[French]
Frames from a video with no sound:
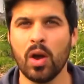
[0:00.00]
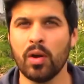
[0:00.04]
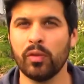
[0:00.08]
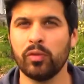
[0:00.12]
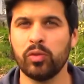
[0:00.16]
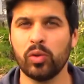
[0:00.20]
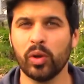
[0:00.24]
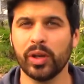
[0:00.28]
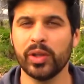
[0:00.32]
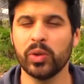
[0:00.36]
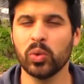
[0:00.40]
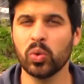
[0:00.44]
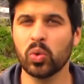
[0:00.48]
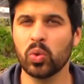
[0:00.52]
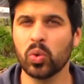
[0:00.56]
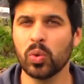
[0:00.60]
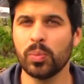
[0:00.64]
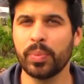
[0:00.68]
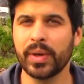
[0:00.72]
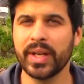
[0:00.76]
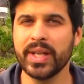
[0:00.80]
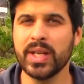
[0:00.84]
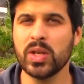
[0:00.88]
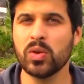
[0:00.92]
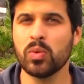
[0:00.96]
Vous l'aurez donc
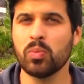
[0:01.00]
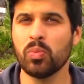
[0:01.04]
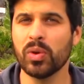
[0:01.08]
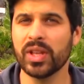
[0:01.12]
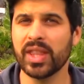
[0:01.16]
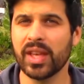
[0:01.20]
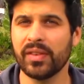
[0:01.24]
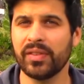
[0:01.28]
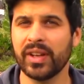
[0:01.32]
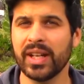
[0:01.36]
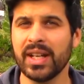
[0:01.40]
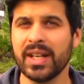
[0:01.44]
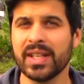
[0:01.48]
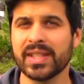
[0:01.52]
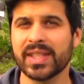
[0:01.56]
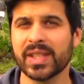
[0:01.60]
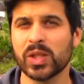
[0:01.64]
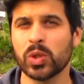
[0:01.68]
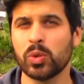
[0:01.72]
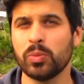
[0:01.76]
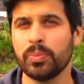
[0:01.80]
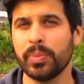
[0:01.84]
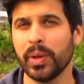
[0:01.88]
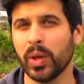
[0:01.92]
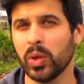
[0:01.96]
compris, le mois d'avril,
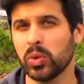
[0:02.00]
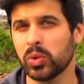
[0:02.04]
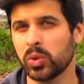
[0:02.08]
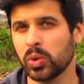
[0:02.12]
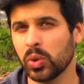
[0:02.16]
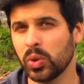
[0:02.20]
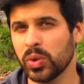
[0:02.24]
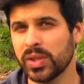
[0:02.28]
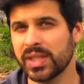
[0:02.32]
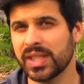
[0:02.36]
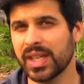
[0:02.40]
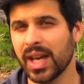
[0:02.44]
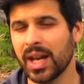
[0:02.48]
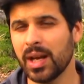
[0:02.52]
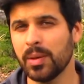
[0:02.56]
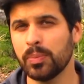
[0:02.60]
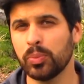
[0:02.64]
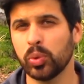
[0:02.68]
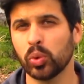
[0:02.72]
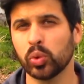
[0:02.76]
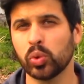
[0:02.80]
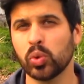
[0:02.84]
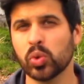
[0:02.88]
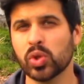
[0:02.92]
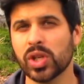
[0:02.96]
c'est une période cruciale
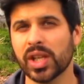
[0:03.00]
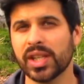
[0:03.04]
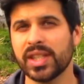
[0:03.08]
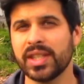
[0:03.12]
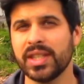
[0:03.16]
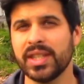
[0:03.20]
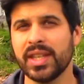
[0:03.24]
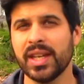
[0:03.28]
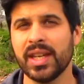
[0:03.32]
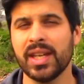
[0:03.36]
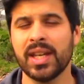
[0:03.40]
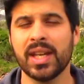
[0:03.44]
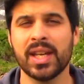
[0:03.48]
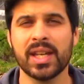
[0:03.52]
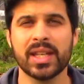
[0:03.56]
pour tout jardinier